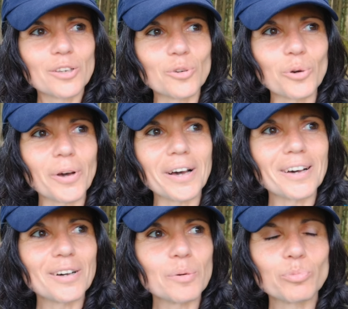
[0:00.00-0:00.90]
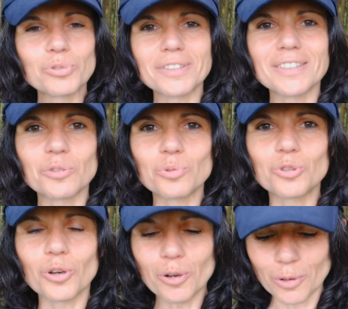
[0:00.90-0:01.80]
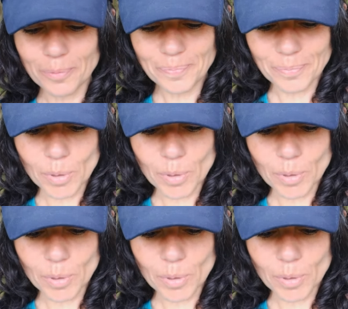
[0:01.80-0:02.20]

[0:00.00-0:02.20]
que à pousser des coups de gueule,